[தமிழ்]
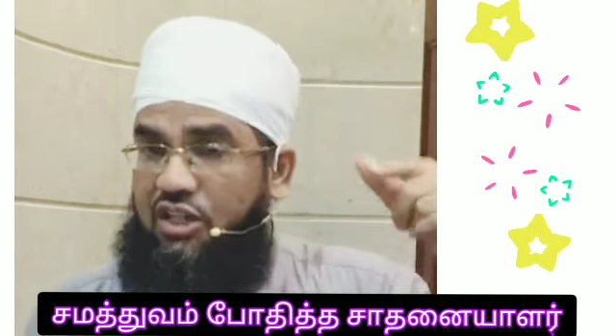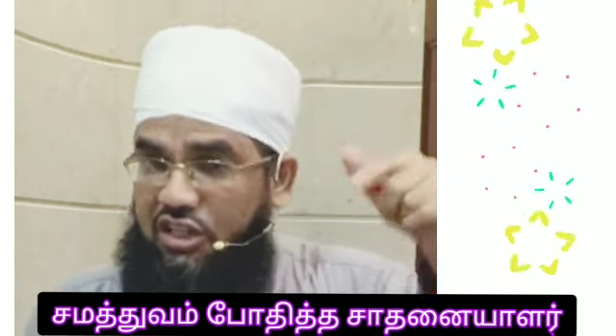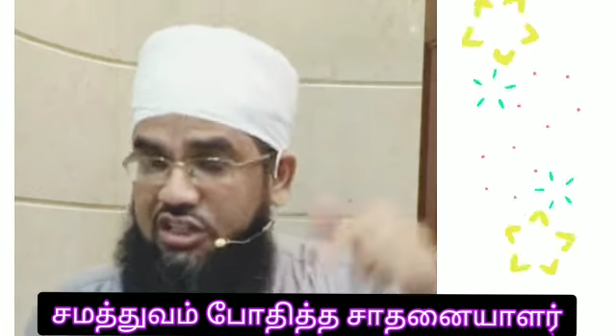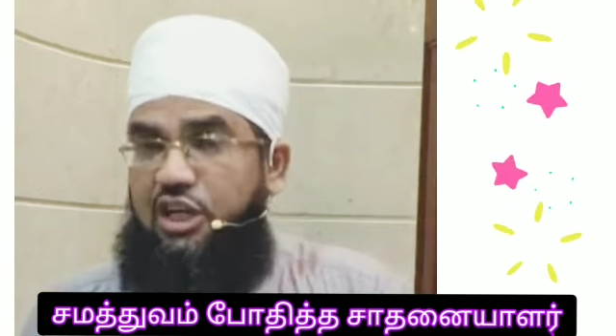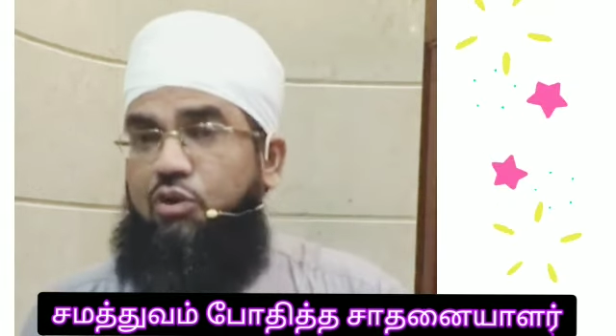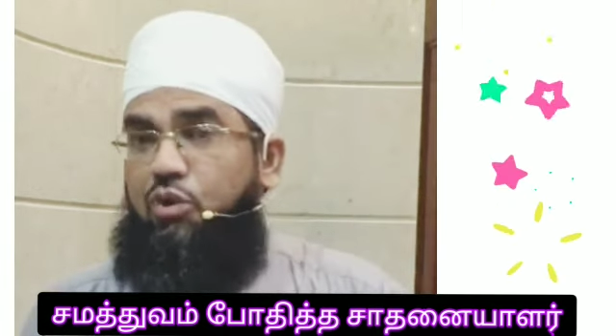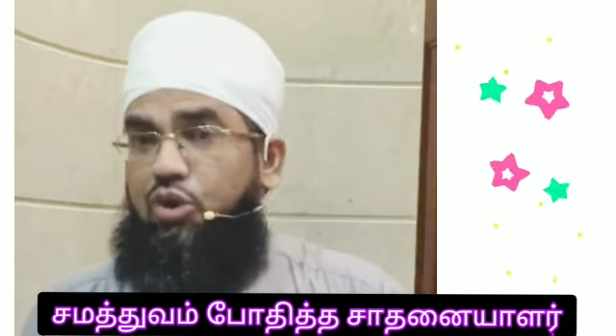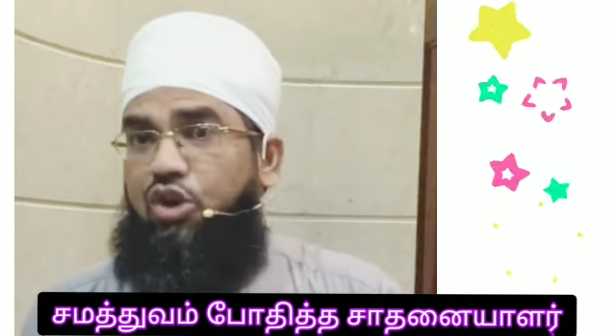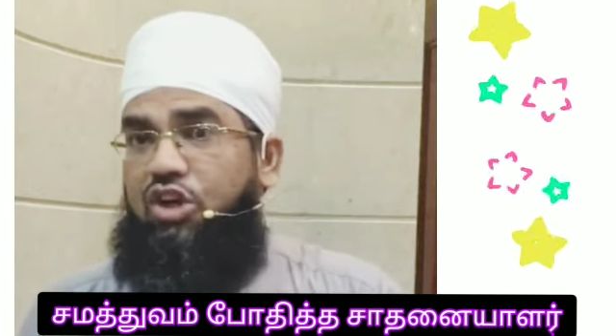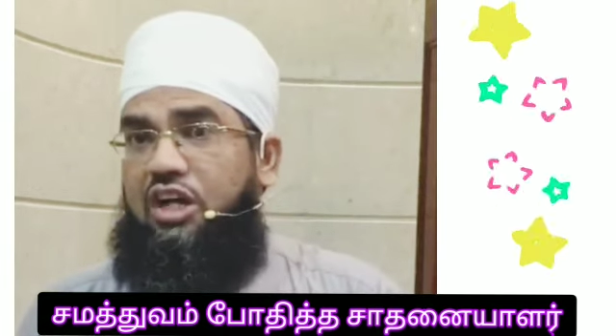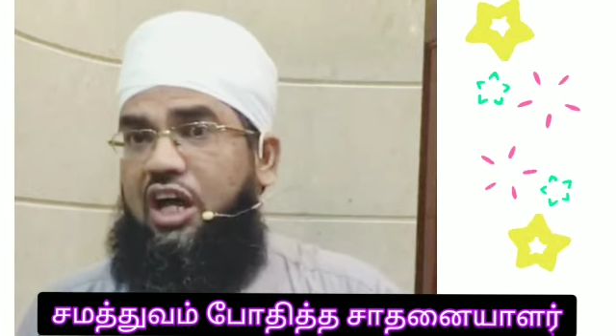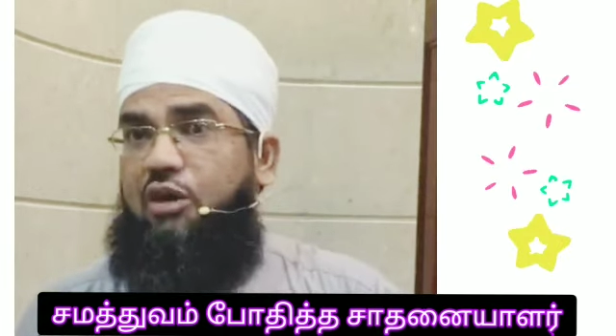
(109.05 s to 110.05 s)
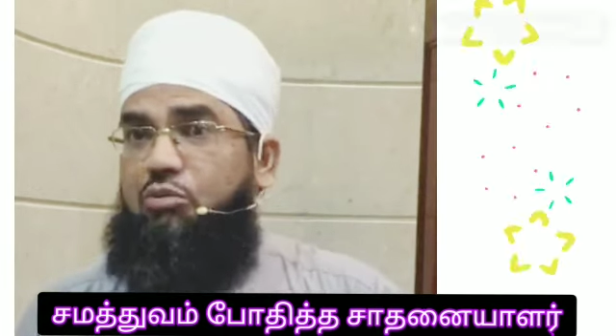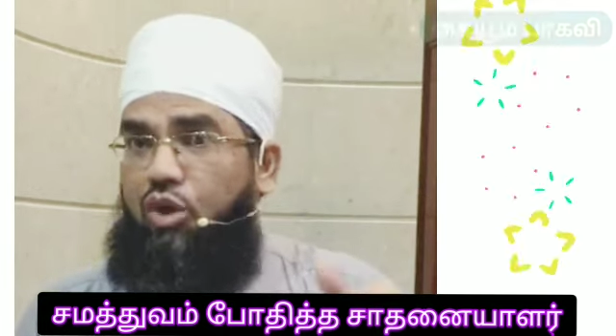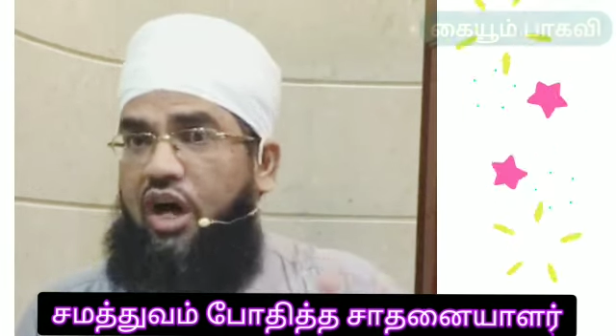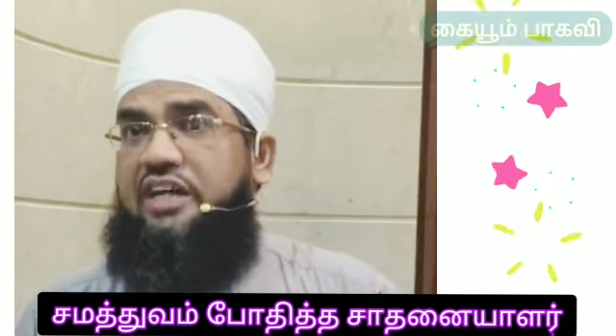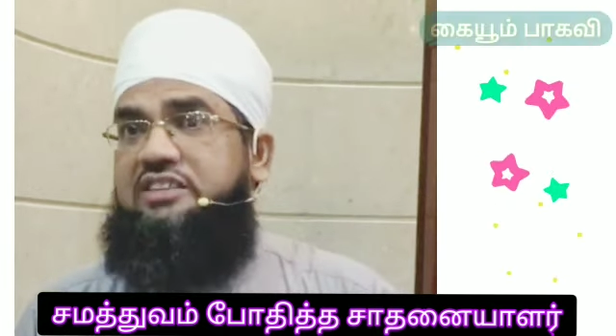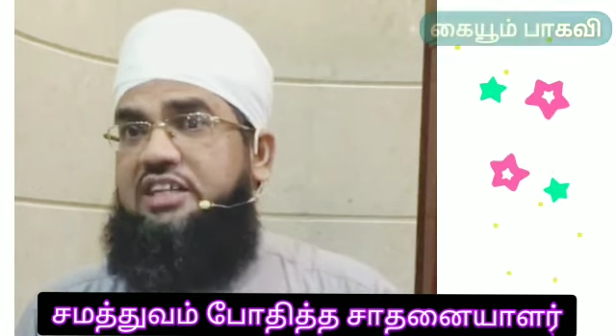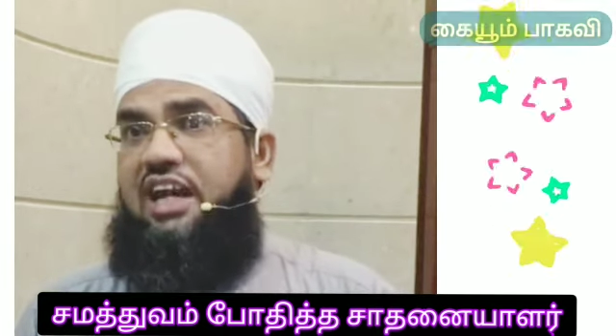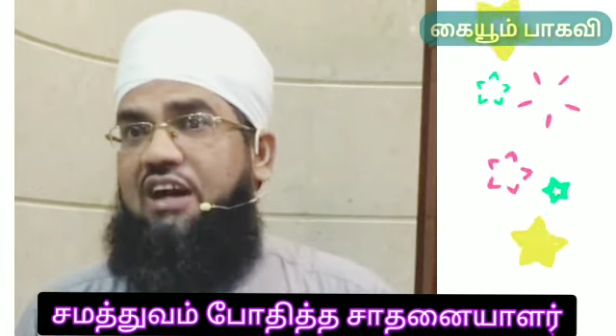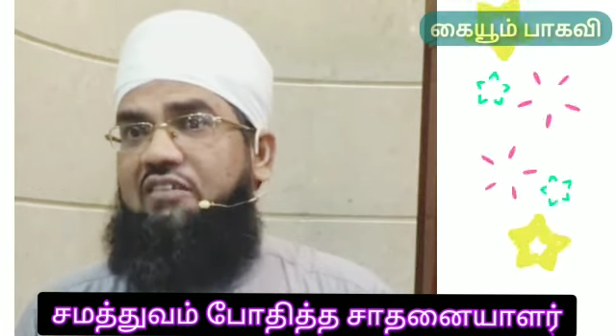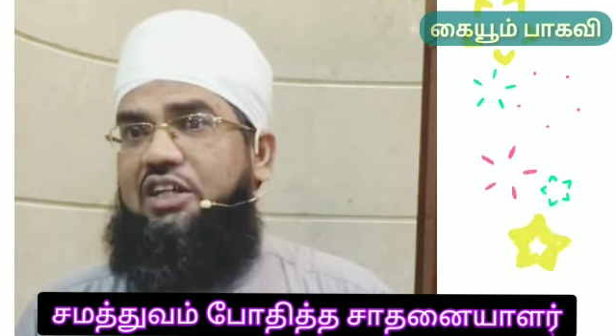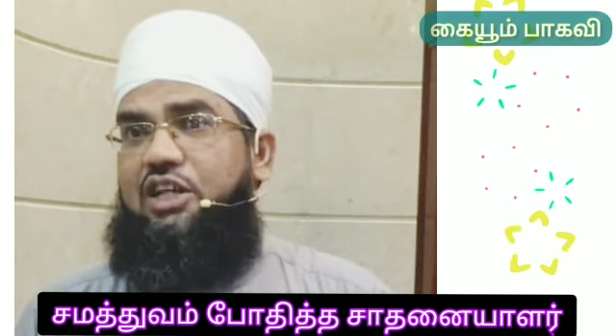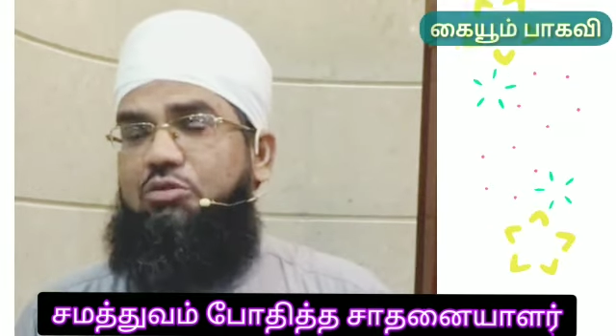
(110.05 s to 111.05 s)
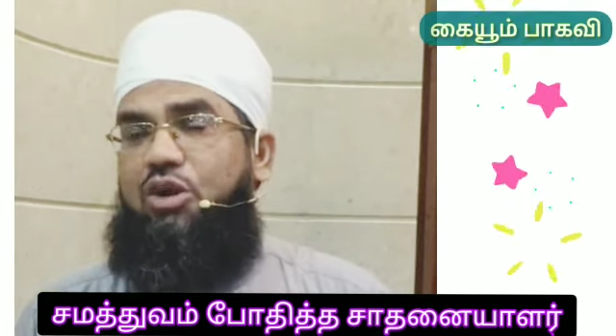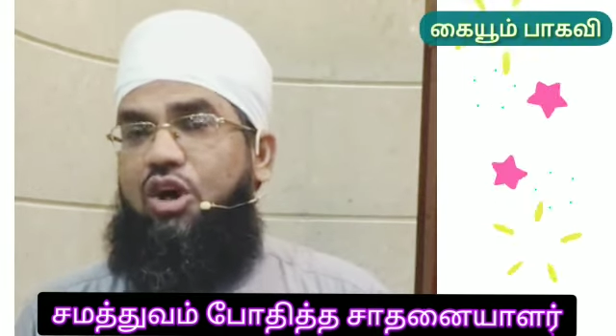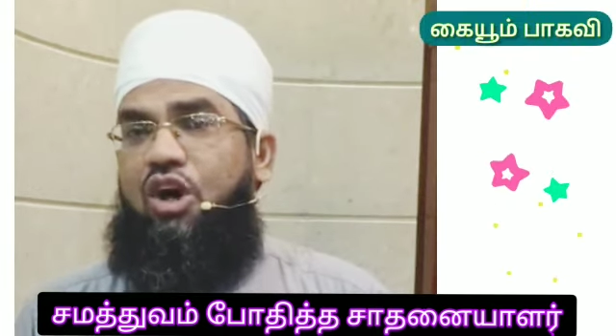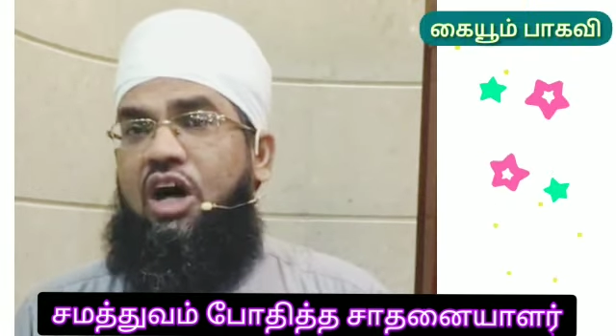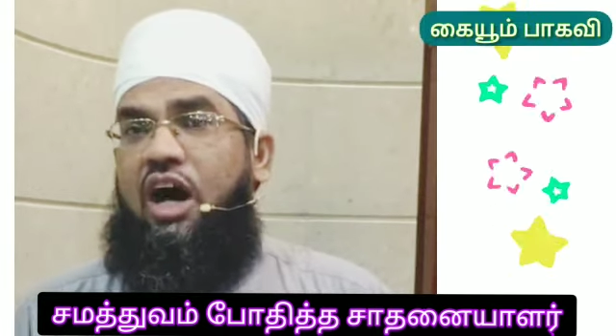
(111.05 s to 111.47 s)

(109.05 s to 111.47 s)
இந்த ஊருக்கு நாங்க முஹாஜிர்களா வந்தவோ